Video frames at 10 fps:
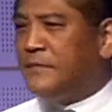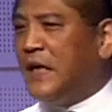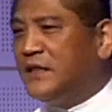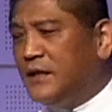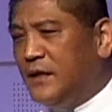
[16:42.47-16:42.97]

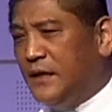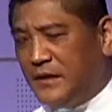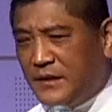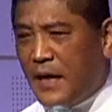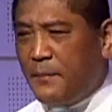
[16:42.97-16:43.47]
但是你
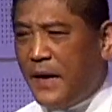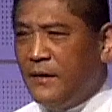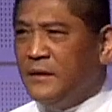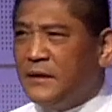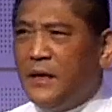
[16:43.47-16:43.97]
知道吗？
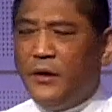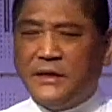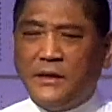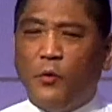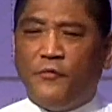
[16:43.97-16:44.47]
在那段
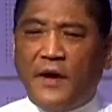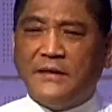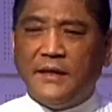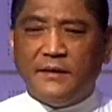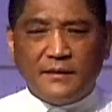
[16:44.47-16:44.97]
时间，我发
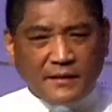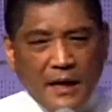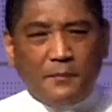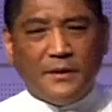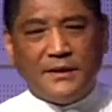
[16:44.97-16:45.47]
现
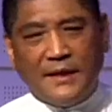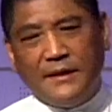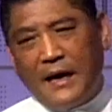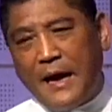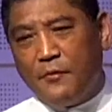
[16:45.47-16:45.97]
他们真
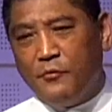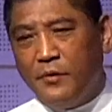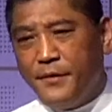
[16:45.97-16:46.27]
的爱我，